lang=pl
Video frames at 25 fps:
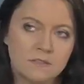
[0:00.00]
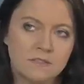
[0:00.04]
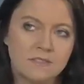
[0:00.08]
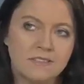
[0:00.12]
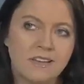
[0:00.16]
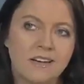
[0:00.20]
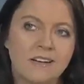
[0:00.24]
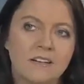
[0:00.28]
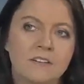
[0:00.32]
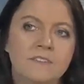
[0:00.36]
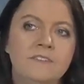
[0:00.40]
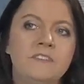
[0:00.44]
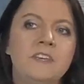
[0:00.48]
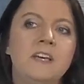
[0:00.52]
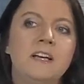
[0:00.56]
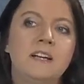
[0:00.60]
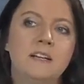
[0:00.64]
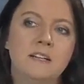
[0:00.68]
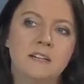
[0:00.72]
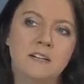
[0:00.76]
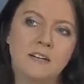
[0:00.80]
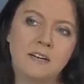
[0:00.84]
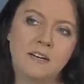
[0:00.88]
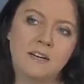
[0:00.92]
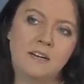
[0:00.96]
tak
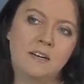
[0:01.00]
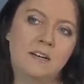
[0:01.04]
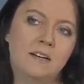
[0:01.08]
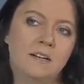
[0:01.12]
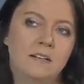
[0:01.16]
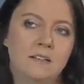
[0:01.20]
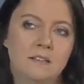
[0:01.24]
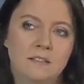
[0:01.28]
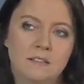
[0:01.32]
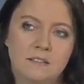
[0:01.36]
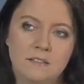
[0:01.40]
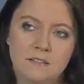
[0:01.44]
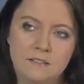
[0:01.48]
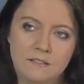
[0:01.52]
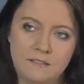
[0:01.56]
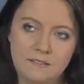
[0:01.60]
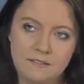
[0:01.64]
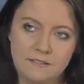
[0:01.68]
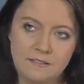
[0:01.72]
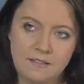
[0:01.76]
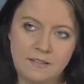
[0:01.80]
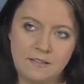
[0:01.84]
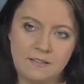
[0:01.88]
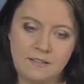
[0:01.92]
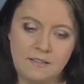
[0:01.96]
wielka
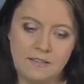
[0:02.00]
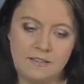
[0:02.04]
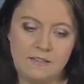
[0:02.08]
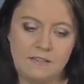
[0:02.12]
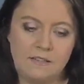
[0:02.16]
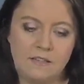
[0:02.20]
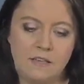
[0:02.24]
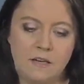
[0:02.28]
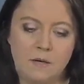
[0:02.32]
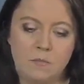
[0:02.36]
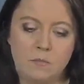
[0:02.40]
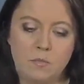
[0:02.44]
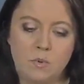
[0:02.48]
y, agresja?